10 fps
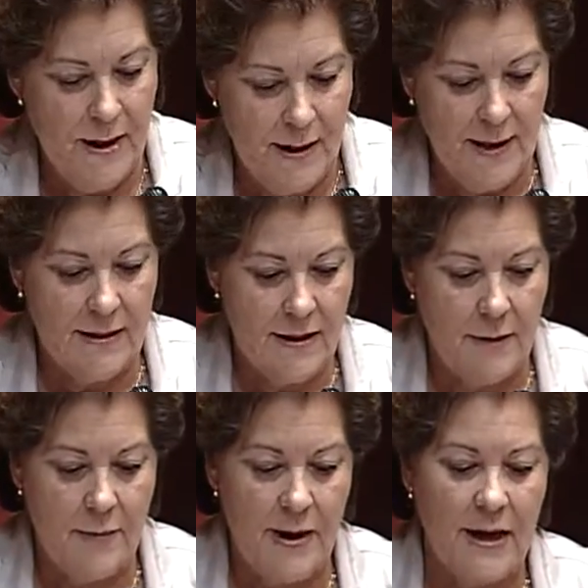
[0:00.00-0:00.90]
Listas de
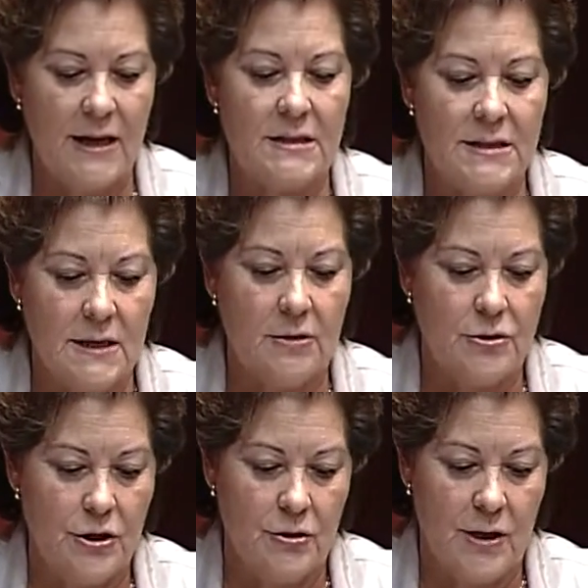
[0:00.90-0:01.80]
espera que, insisto,
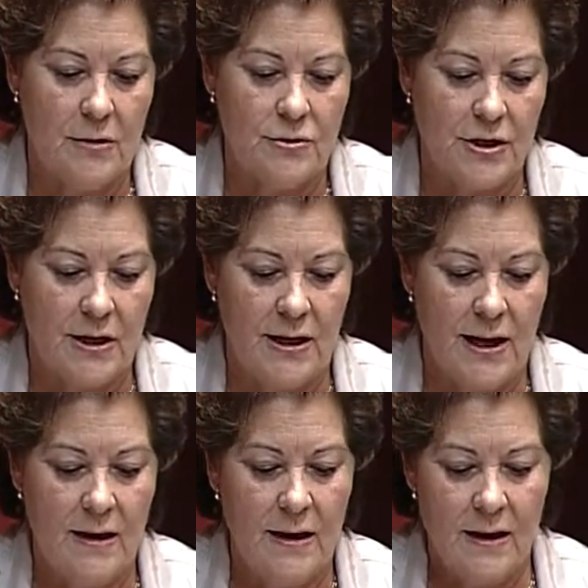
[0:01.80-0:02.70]
señora consejera,